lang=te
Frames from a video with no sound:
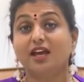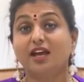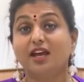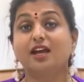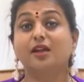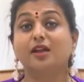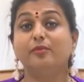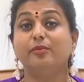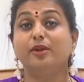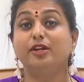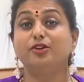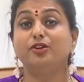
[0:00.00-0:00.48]

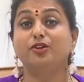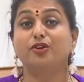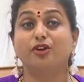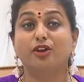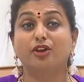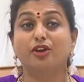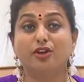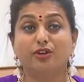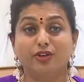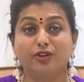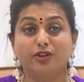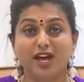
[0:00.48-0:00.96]
ఎక్కడ
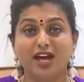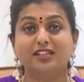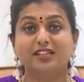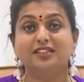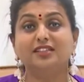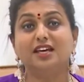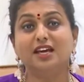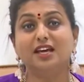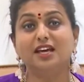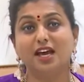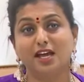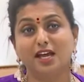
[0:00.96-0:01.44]
పెట్టుకోవాలో కూడా
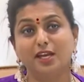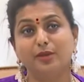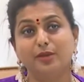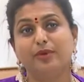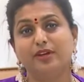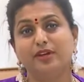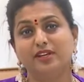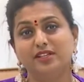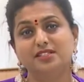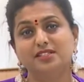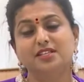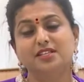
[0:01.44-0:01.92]
అర్థం కాని
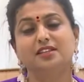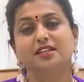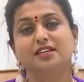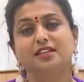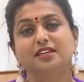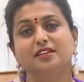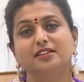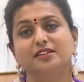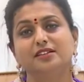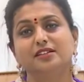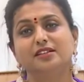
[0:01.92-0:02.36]
పరిస్థితి